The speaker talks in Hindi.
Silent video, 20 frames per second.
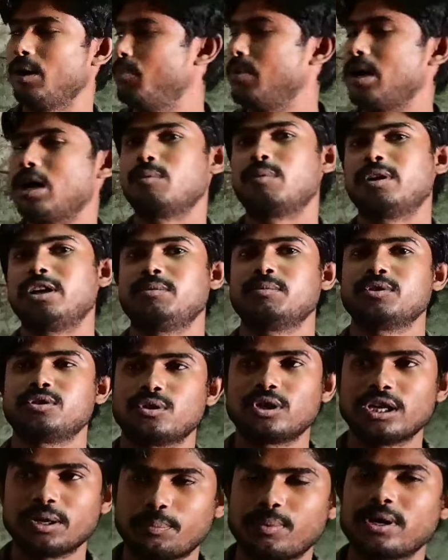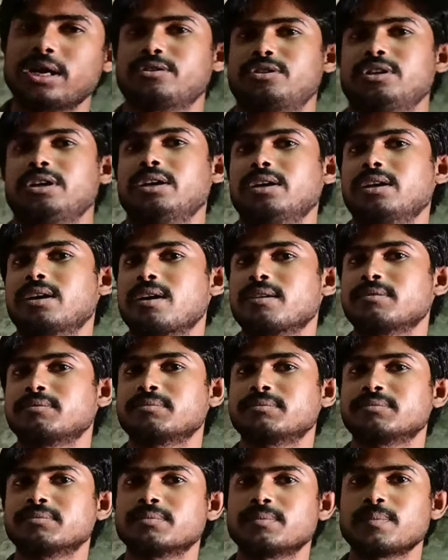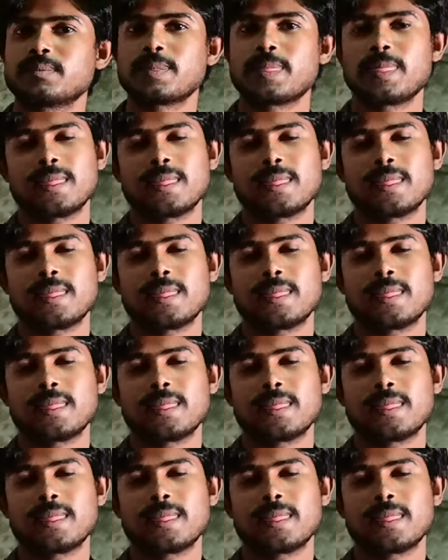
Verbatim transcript: अब बाहुबली में जो है पाँच है पांच एंगल